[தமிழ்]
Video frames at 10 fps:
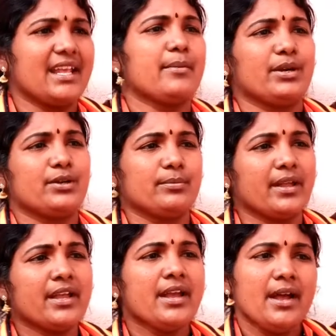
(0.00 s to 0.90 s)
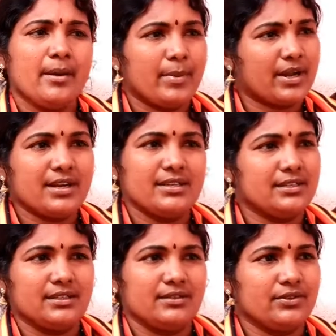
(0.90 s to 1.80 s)
நிலையை மட்டுமே மக்கள்
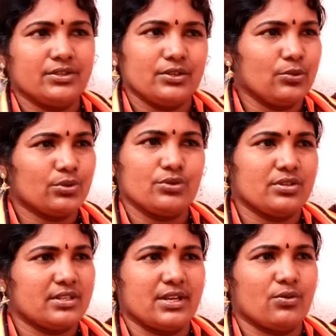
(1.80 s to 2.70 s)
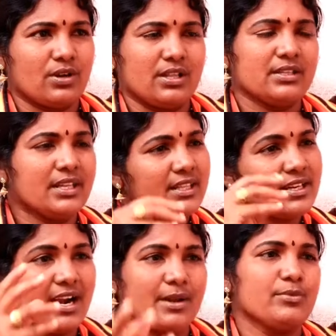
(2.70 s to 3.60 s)
வந்து யோசித்து செய்யக்கூடாது
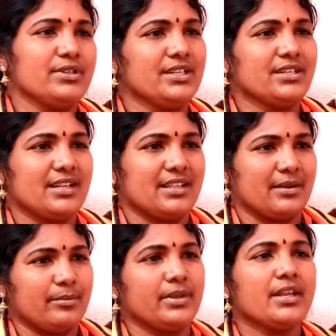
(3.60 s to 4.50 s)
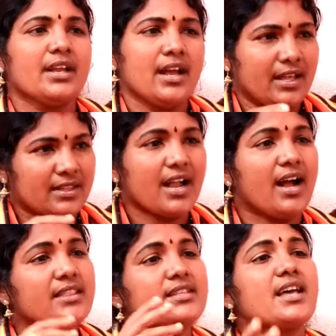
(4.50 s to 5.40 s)
எதிர்காலமும் இருக்குது அதை நம்பி
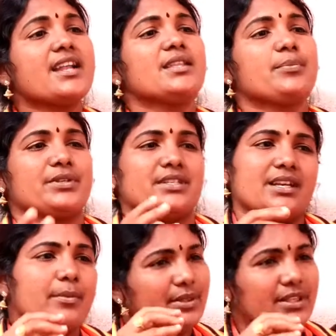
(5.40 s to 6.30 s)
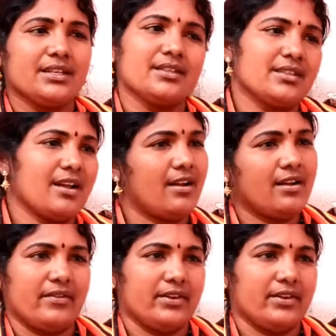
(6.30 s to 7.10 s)
அதுக்காக அது சார்ந்த பிரச்சனையை நம்ம தீர்த்து தான் ஆக